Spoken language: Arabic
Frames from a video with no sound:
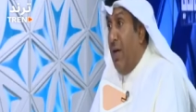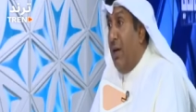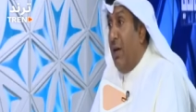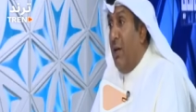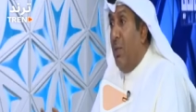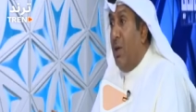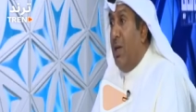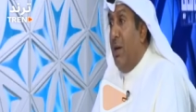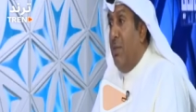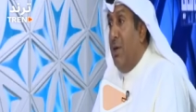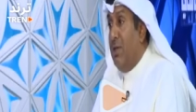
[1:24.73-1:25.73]
ينقل
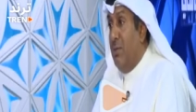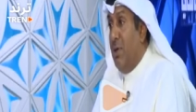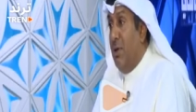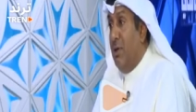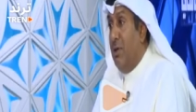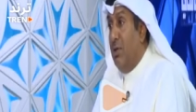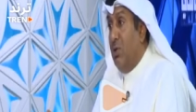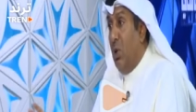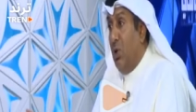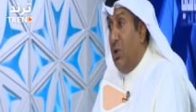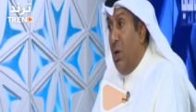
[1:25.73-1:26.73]
الملكيه باسم
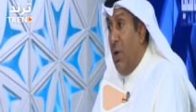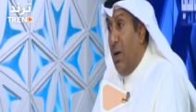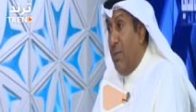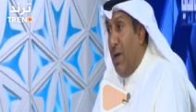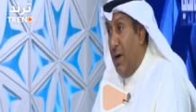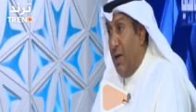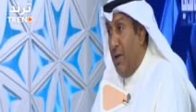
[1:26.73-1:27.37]
الزوجه او الابناء